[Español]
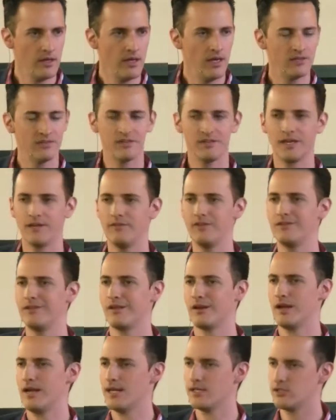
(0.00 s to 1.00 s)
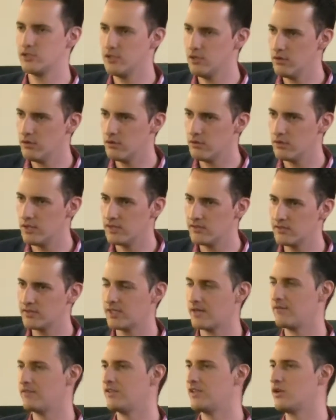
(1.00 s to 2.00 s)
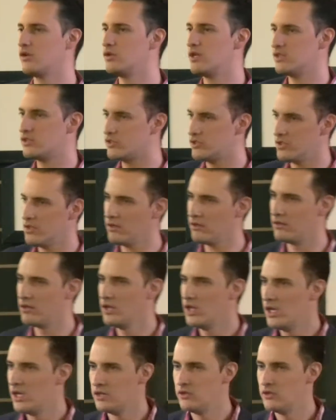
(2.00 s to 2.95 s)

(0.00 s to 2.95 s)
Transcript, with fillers: Es a través de relación, es a través de conexión.